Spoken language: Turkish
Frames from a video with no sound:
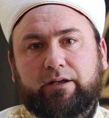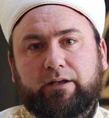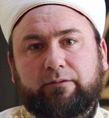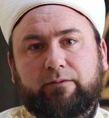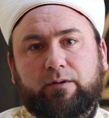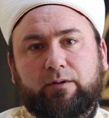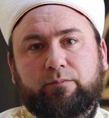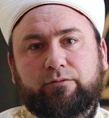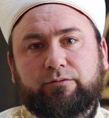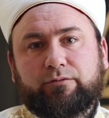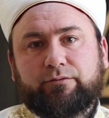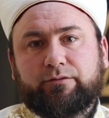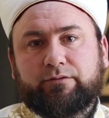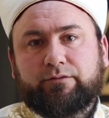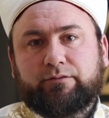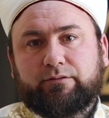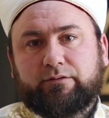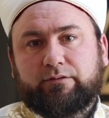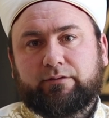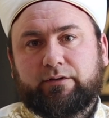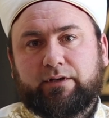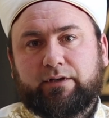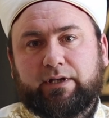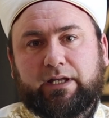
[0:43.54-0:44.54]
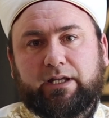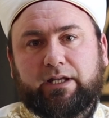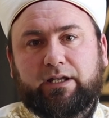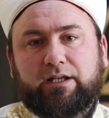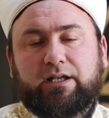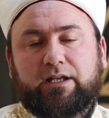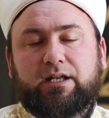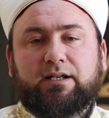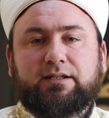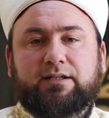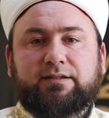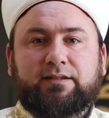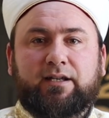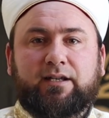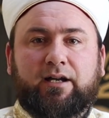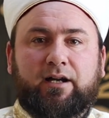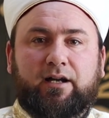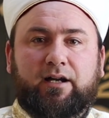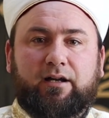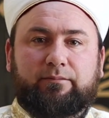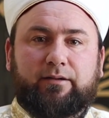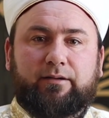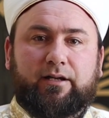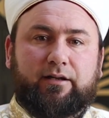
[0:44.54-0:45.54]
Ve bugün ilk
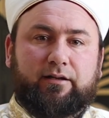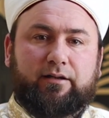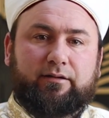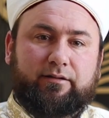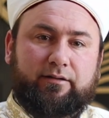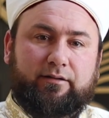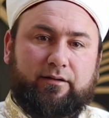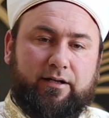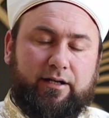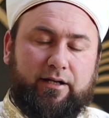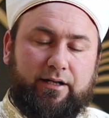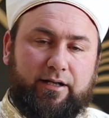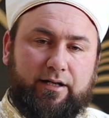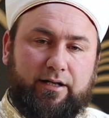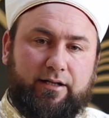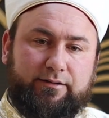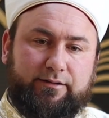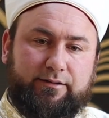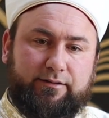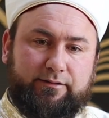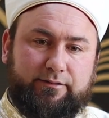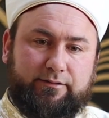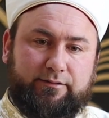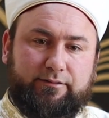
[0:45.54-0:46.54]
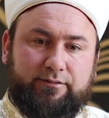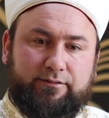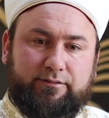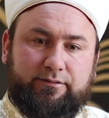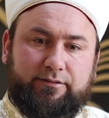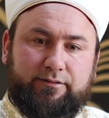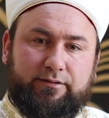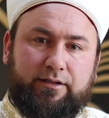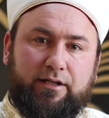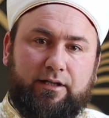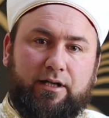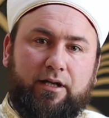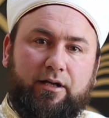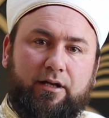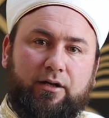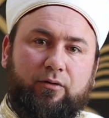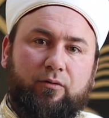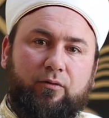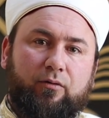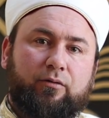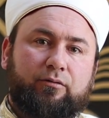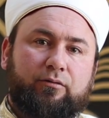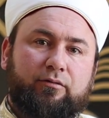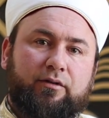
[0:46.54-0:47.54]
sahabe hayatını,
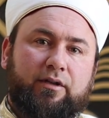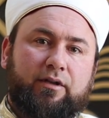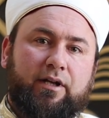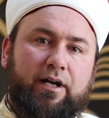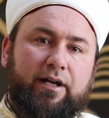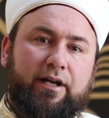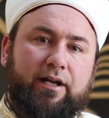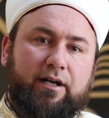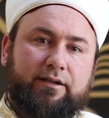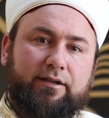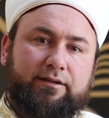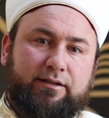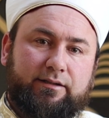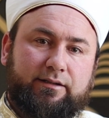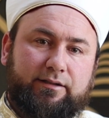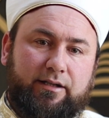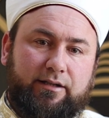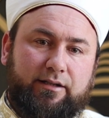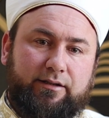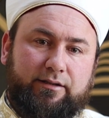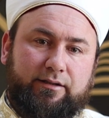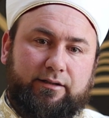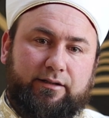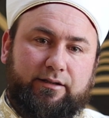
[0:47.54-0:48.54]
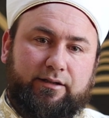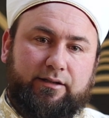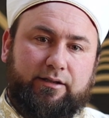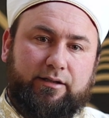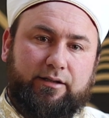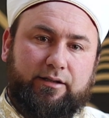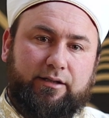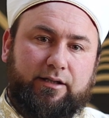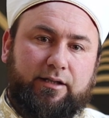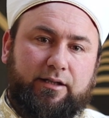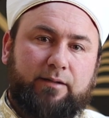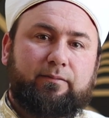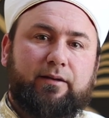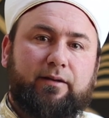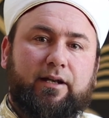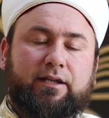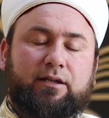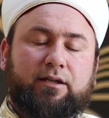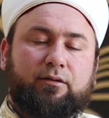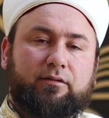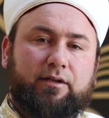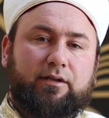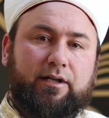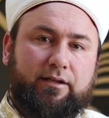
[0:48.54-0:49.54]
onun hayatından
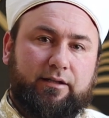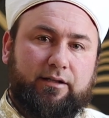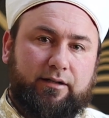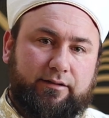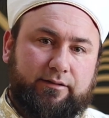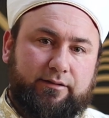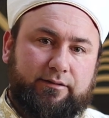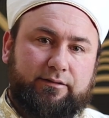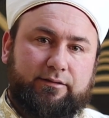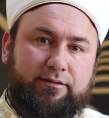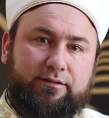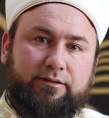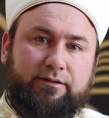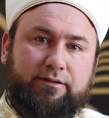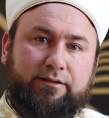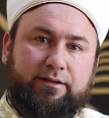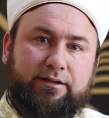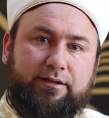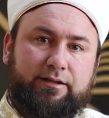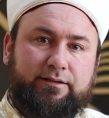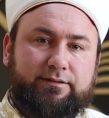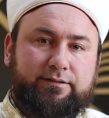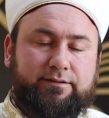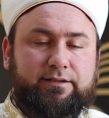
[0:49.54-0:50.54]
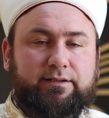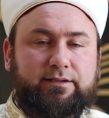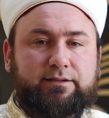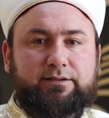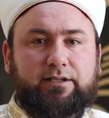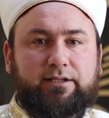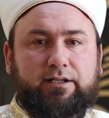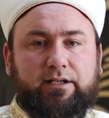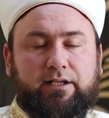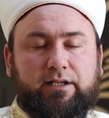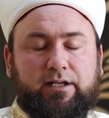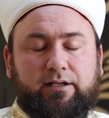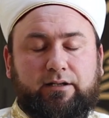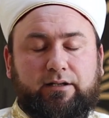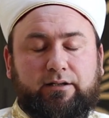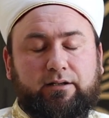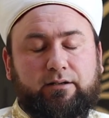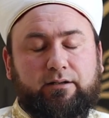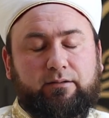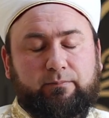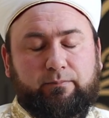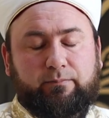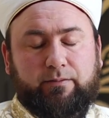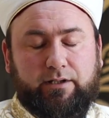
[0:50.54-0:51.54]
ibretli olayları sizlerle
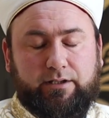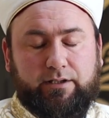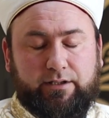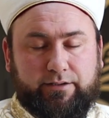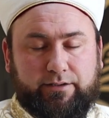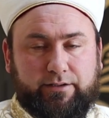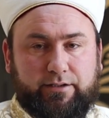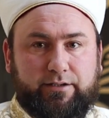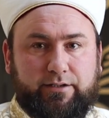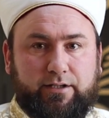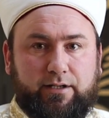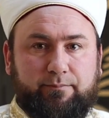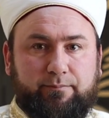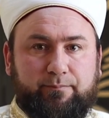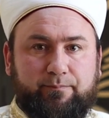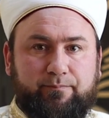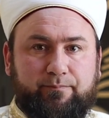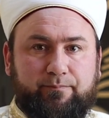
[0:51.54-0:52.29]
paylaşacağım.